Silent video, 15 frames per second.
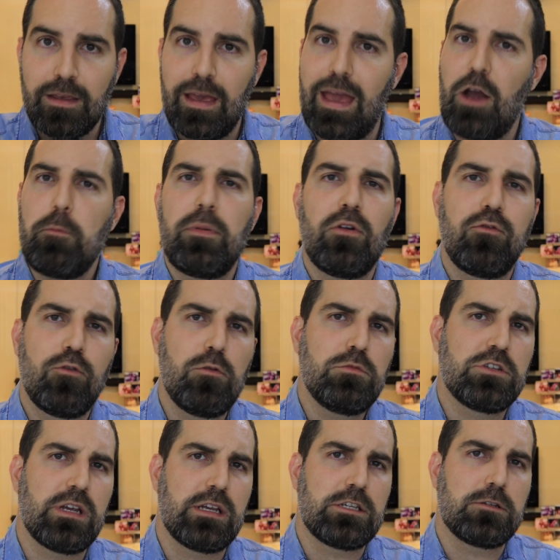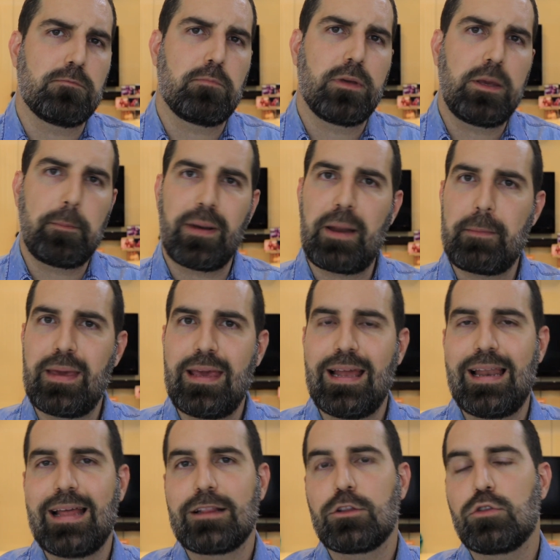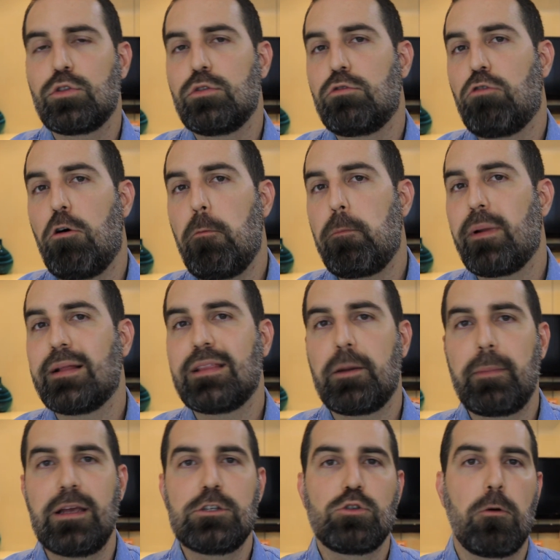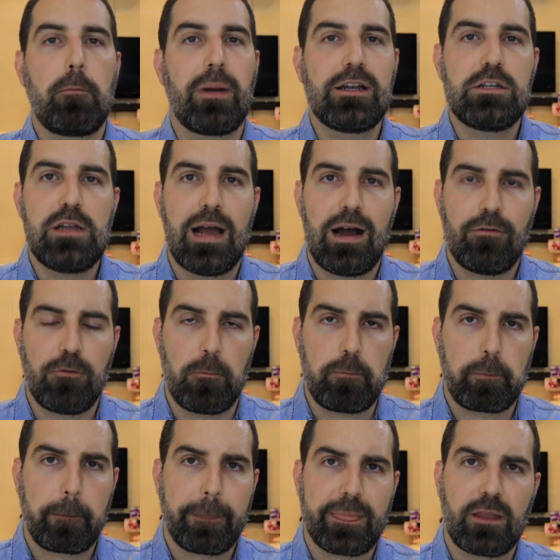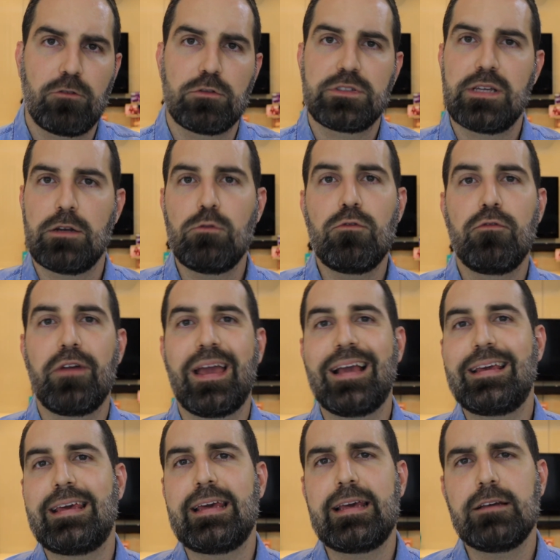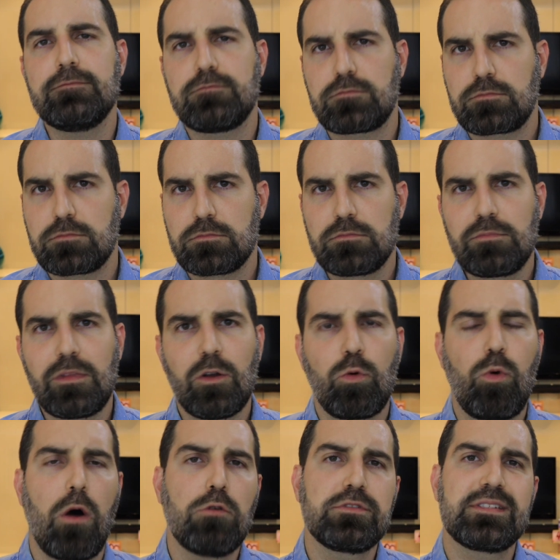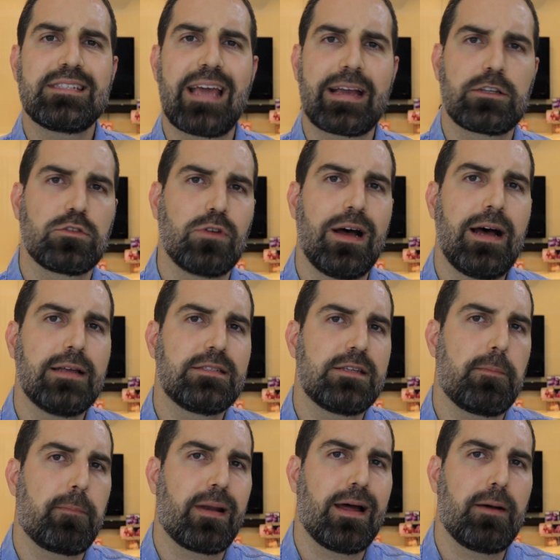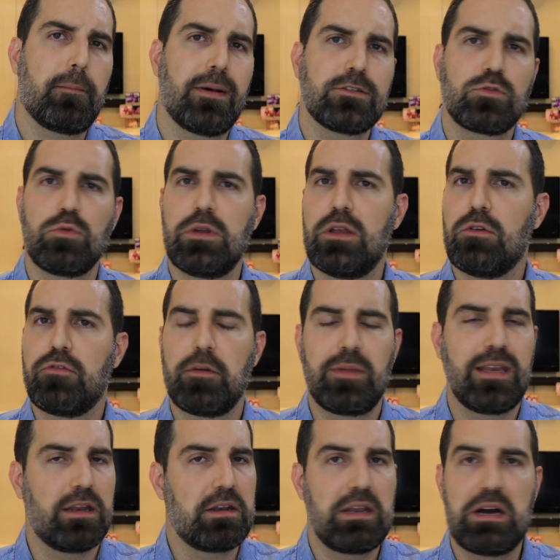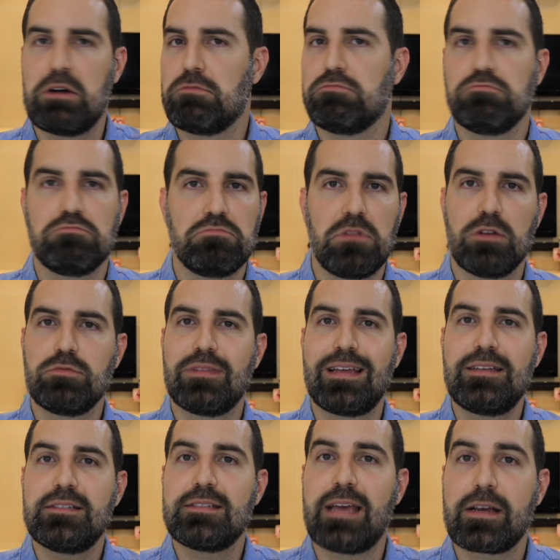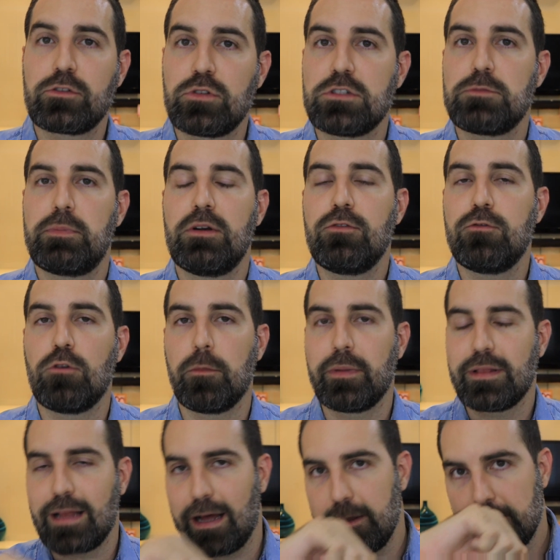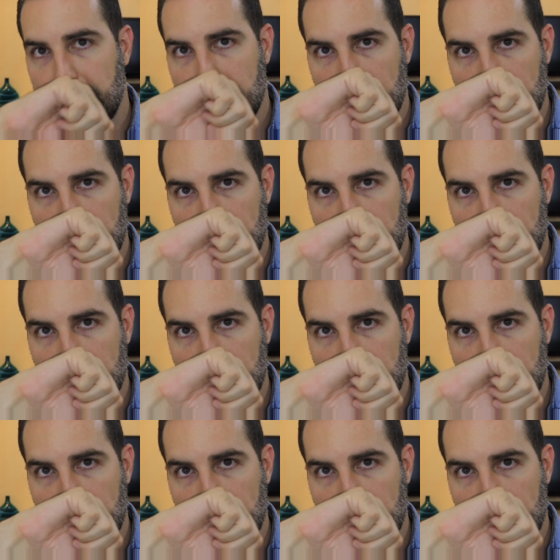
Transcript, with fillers: É um perfume, gente, que para mim ele é completamente compartilhável. Você não vê aqui qual sexo. Ah, se é para masculino ou feminino. Não, não tem sexo esse perfume, tá?